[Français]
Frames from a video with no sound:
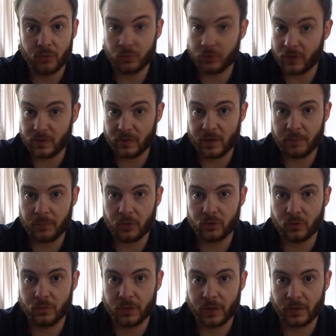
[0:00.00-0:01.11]
Donc ça, c'est
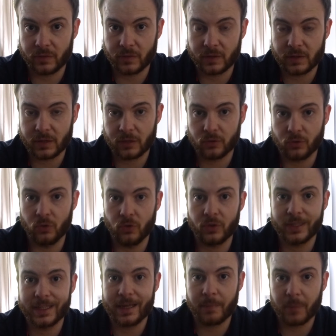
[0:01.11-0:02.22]
important, vous voyez, c'est-à-dire qu'il
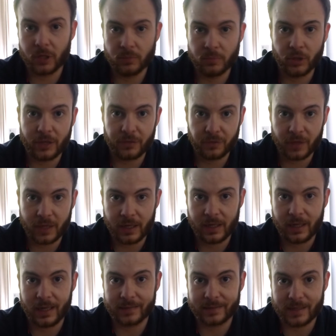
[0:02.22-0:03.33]
n'y a pas une bonne affaire
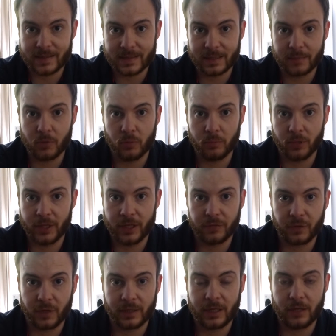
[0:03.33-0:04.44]
intrinsèquement bonne affaire.